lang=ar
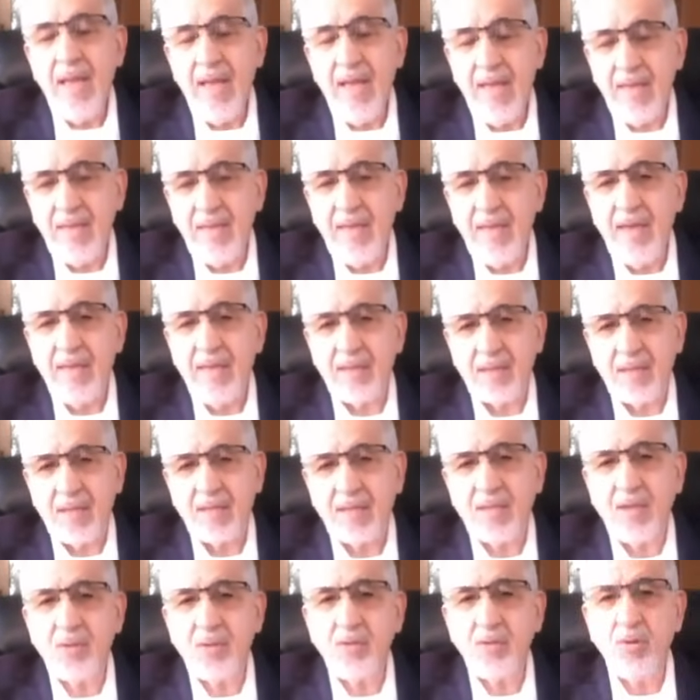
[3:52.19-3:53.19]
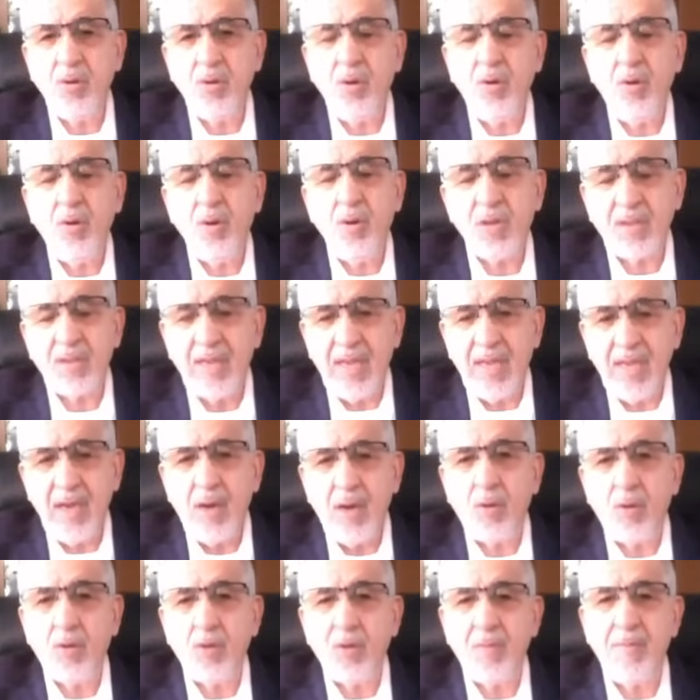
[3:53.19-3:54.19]
هذا التصدع
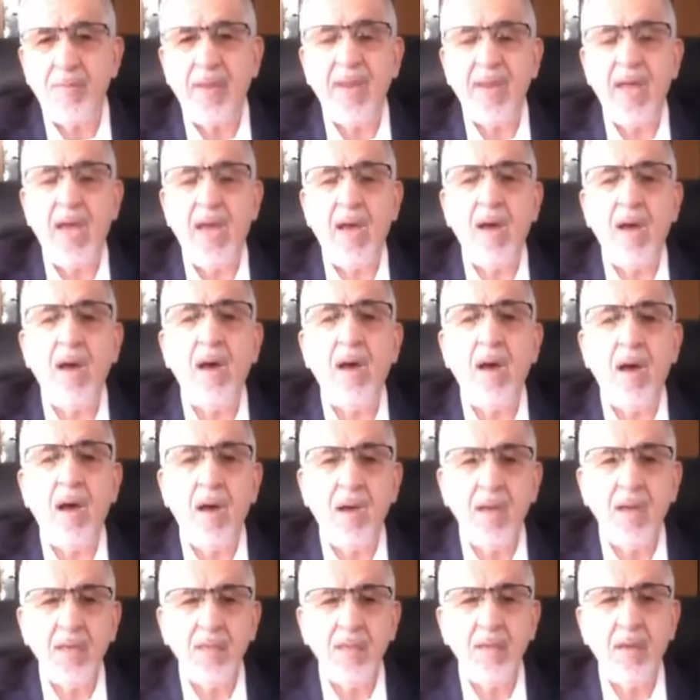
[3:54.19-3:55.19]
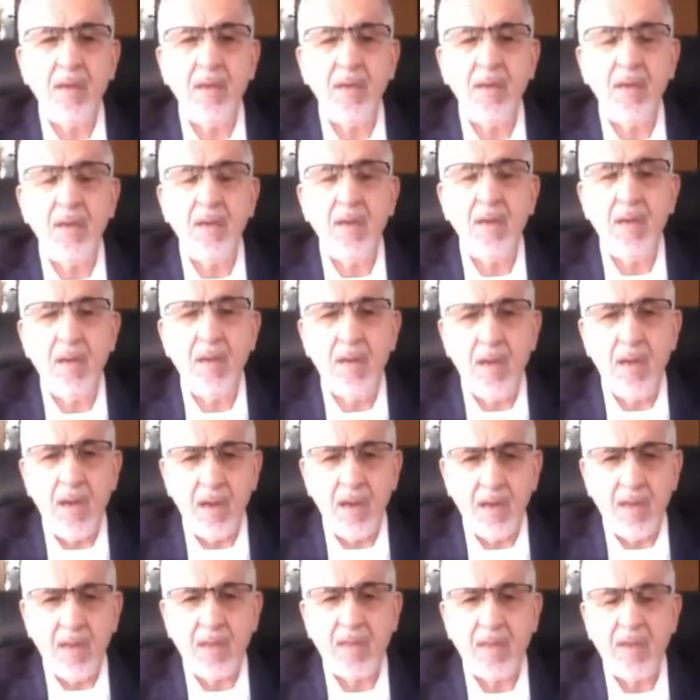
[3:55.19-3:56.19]
سياخذ منحى ايضا
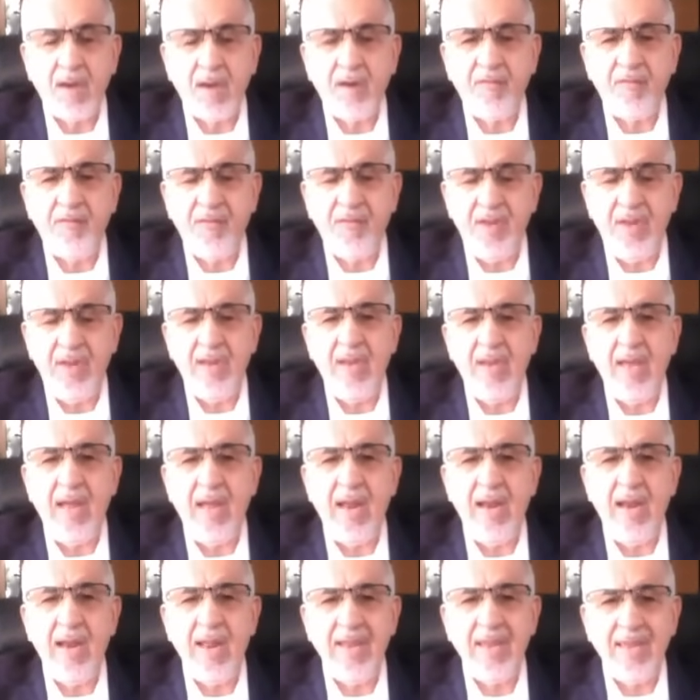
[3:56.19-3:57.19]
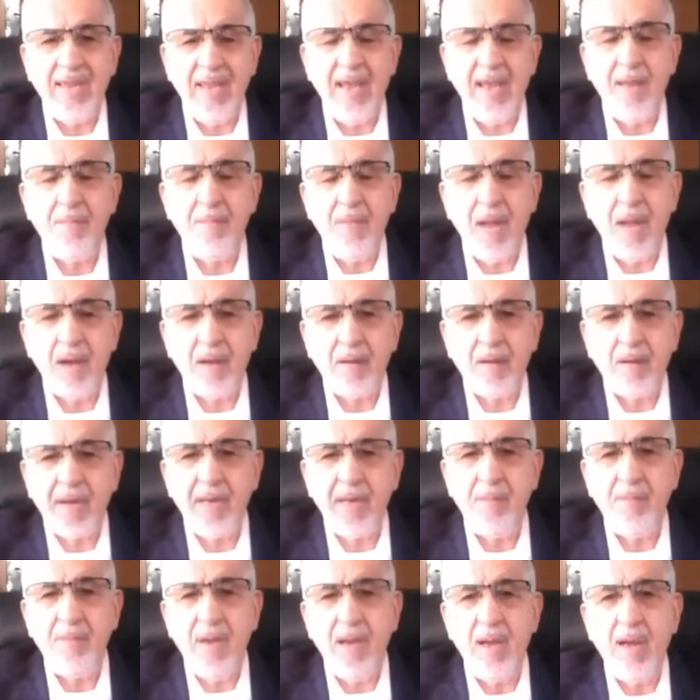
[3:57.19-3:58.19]
اكثر في الايام
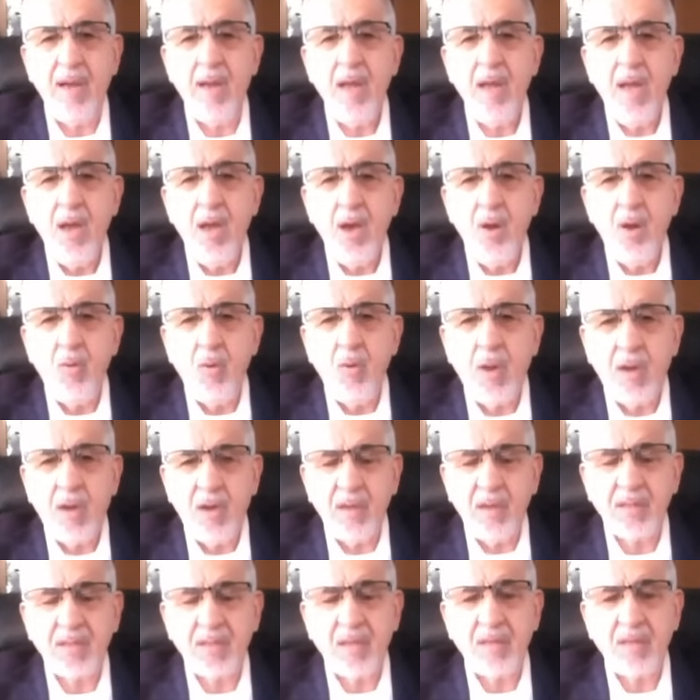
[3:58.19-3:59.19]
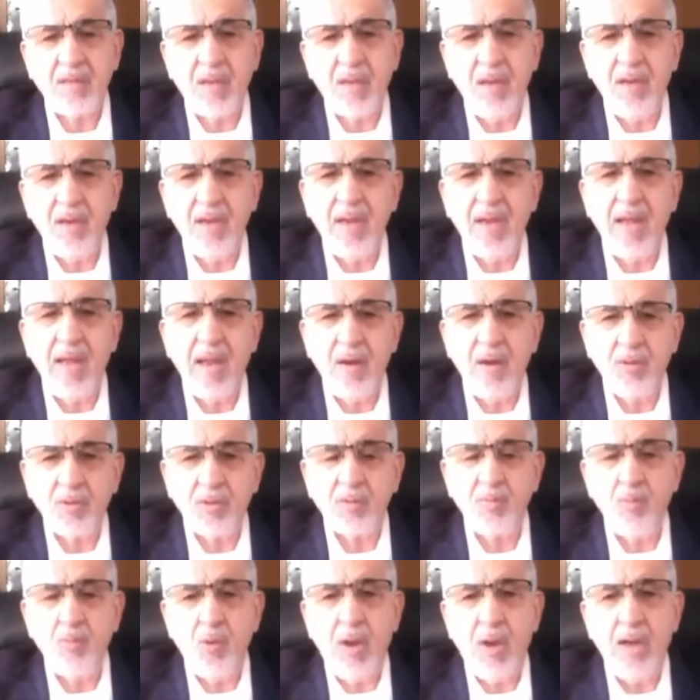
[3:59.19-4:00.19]
القريبه وخاصة
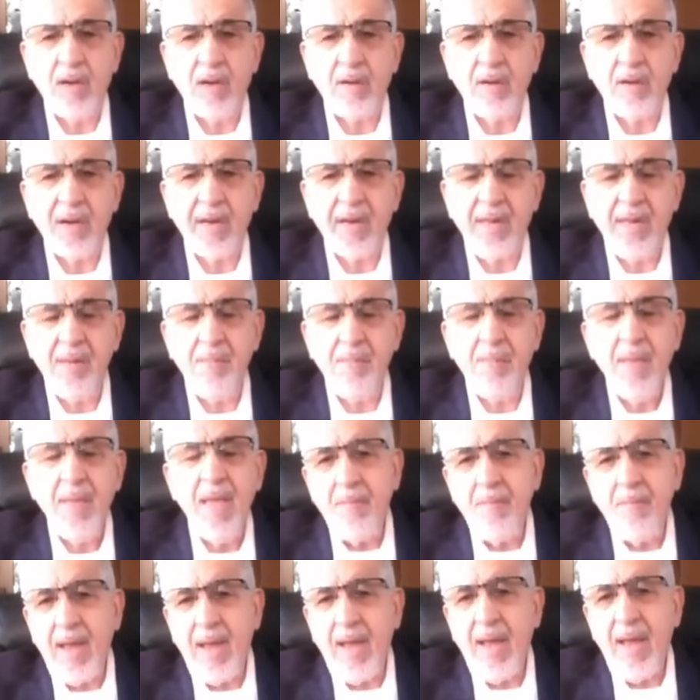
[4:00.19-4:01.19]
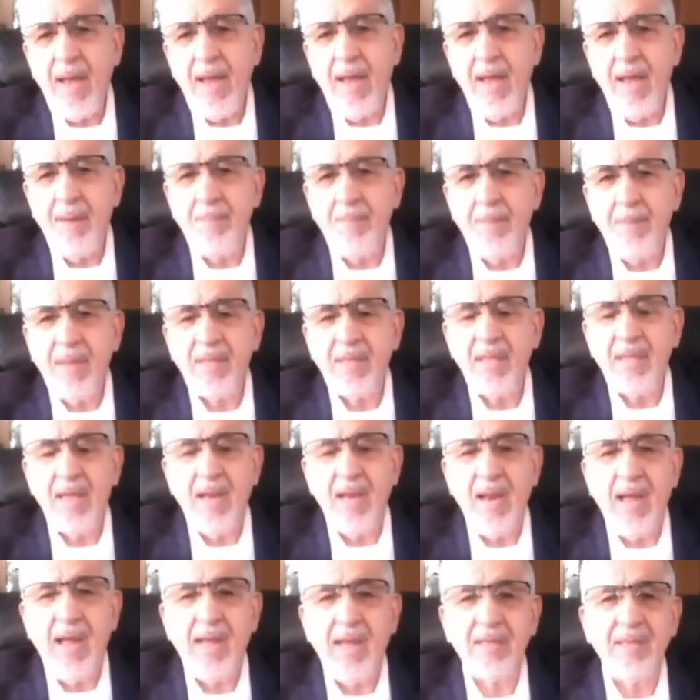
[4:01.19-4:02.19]
الأسبوع القريب مع
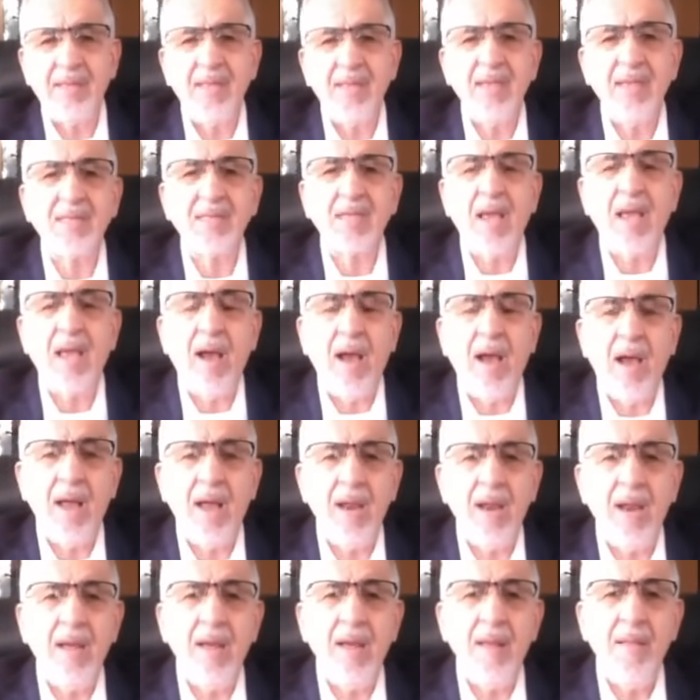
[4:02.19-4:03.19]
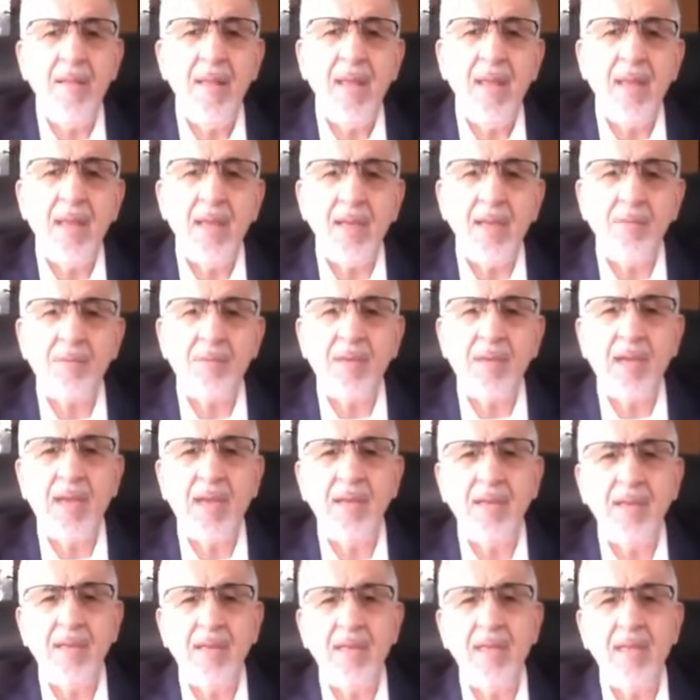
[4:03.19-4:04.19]
البدء الحديث على
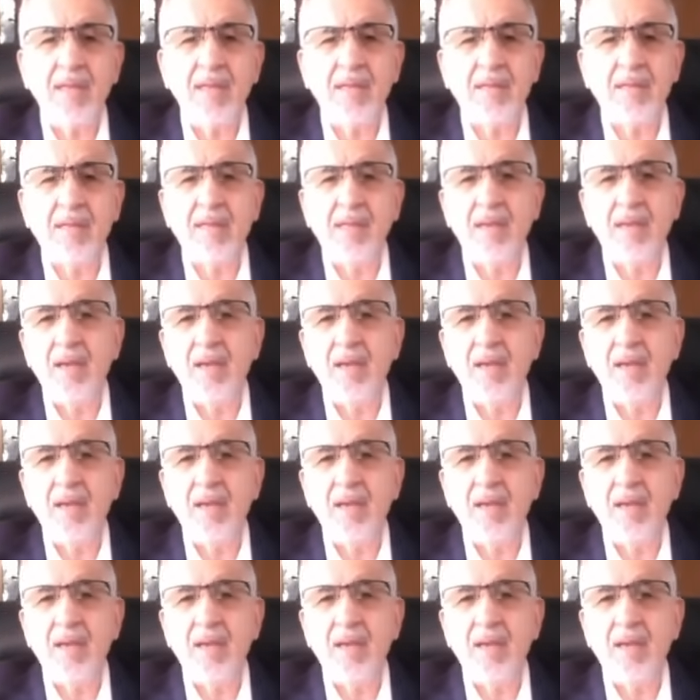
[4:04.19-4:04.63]
إمكانية